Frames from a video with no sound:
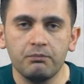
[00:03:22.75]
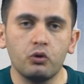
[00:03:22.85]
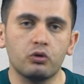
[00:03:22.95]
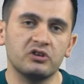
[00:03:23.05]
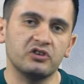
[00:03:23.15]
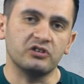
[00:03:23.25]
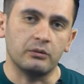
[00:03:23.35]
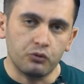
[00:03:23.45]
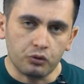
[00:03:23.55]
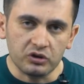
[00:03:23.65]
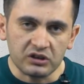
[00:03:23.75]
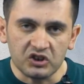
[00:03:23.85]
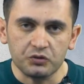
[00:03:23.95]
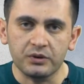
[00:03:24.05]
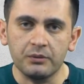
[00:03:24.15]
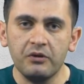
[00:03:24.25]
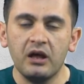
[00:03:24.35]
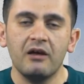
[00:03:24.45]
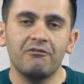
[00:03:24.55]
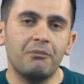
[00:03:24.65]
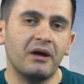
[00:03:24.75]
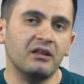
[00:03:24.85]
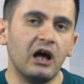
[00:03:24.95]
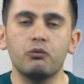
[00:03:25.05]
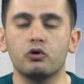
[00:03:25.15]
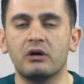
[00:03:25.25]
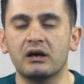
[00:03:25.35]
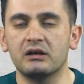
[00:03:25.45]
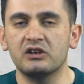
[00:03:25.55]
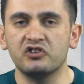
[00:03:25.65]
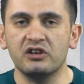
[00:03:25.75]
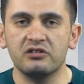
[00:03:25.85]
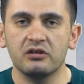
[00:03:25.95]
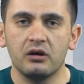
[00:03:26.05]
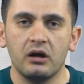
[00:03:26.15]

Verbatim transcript: bir okulda çalışan psikolojik danışmanım ve ben ne yapıyorum arkadaşlar?